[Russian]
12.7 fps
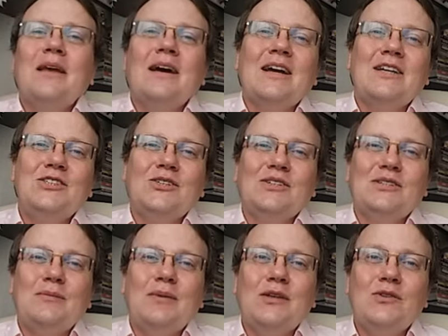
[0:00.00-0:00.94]
хорошо к
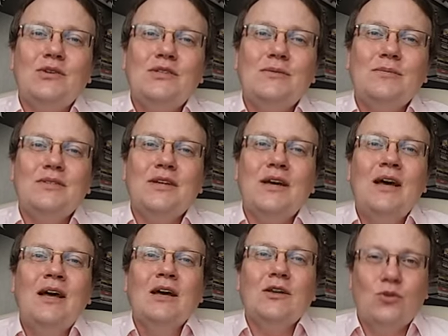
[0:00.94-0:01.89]
себе относимся,
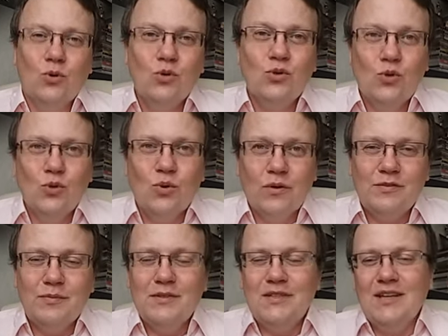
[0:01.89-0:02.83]
друг к другу, в
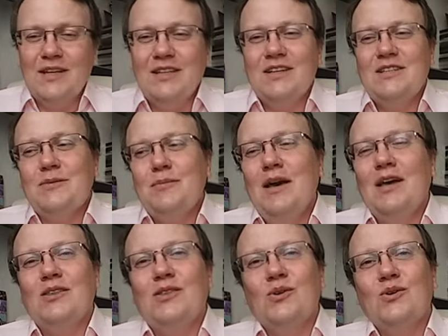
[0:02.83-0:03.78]
смысле не к себе,
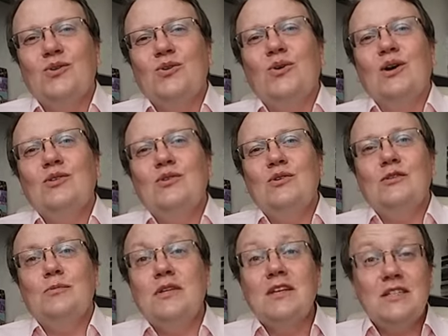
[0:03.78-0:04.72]
а друг к другу
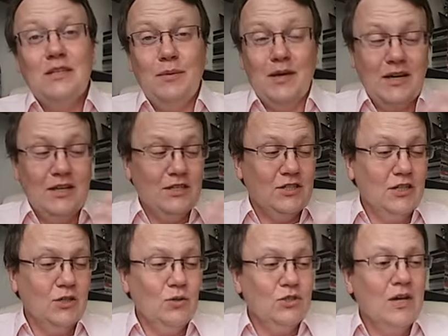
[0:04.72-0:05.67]
относимся, и к себе,
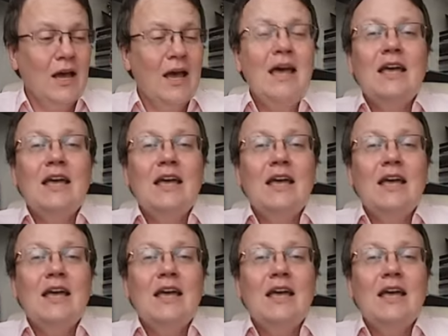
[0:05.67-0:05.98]
конечно, тоже.